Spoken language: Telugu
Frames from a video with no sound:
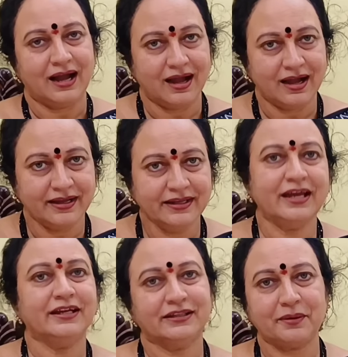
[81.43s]

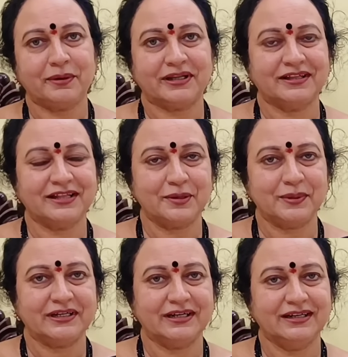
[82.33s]
హాయిగా నిద్రపడుతుంది
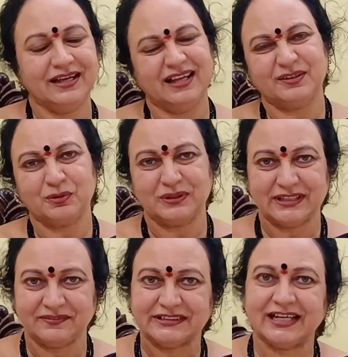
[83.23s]
అనమాట అండి అది కొన్ని
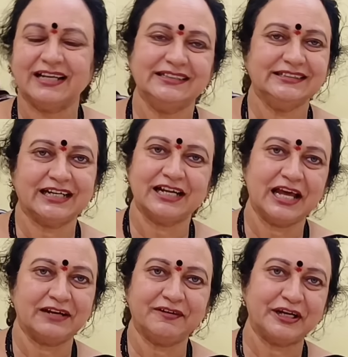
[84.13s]
సంవత్సరాల నుంచి అట్లా
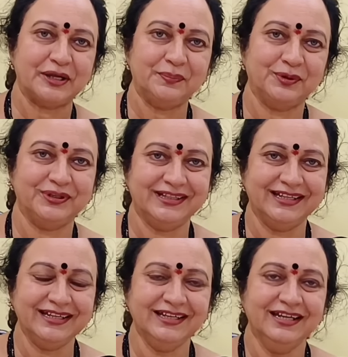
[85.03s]
అలవాటు
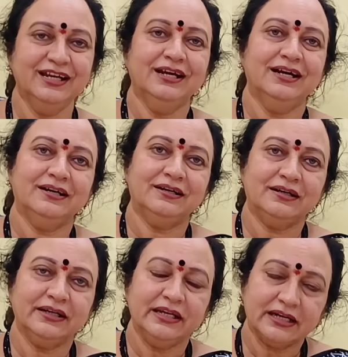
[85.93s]
అయిపోయింది
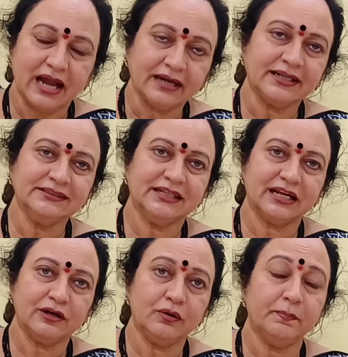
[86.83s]
ఈ కాటన్
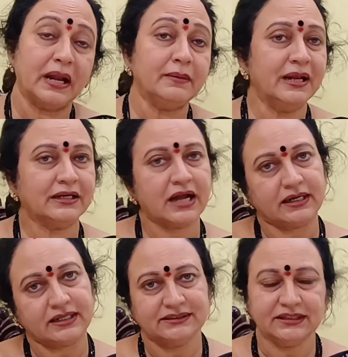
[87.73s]
చీరల్లో మల్మల్
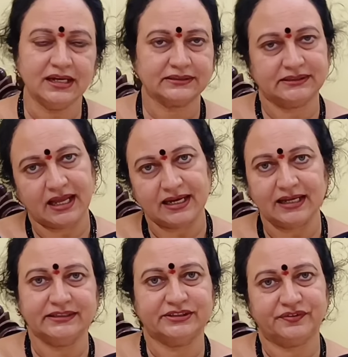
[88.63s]
కాటన్స్ నాకు చాలా
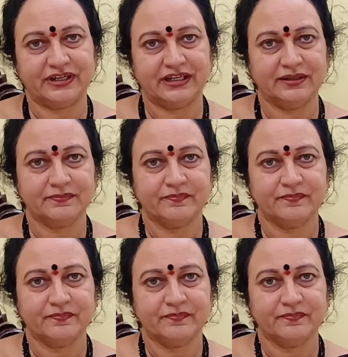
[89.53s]
ఇష్టం అండి